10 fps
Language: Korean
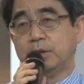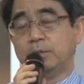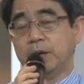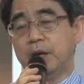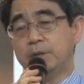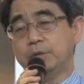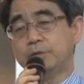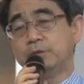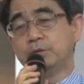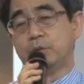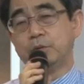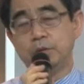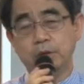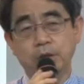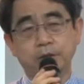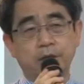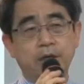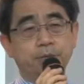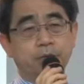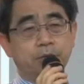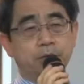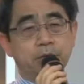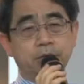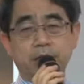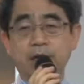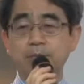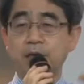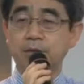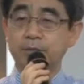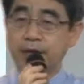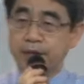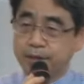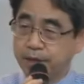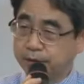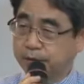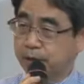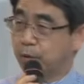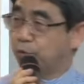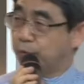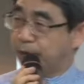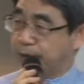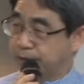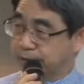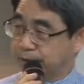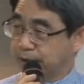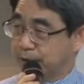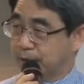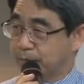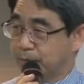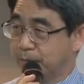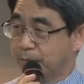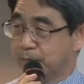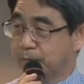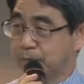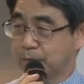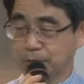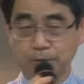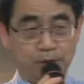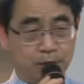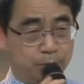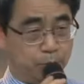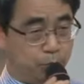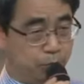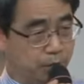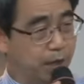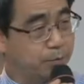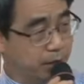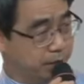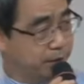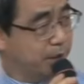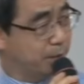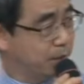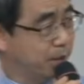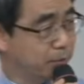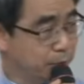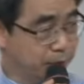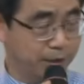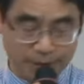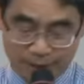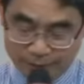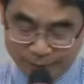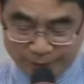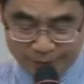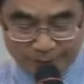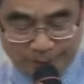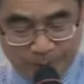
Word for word: 매번 돈을 제값을 제값만큼 내기는 하는데 너무 많이 쓰는 사람 그런 사람도 낭비하는 사람이라고 그렇게 얘기한 거예요.